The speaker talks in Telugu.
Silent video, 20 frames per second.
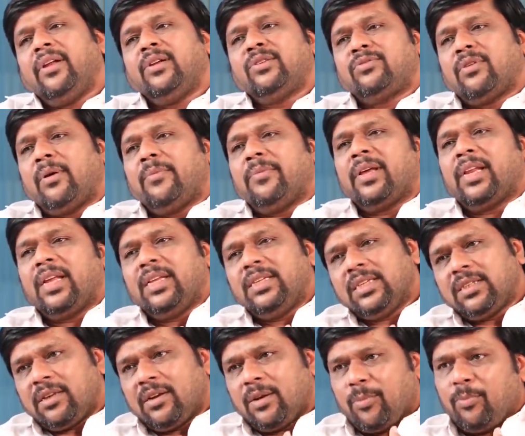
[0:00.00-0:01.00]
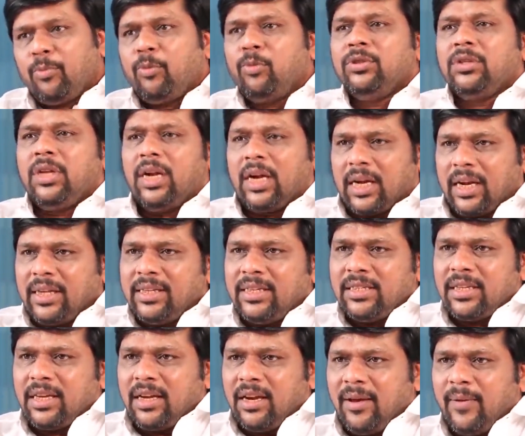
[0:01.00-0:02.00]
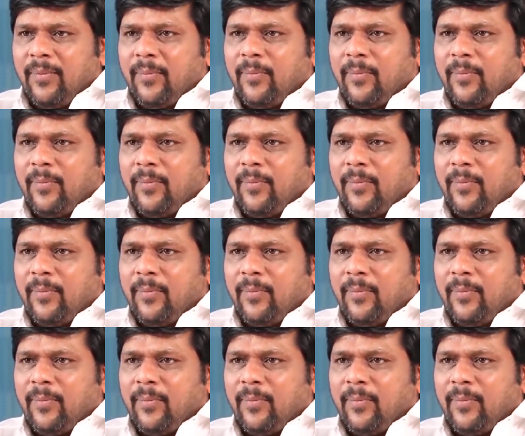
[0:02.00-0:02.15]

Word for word: వేణుస్వామి గారు ఏం చేశారు పూజలు అట్లా చేశారా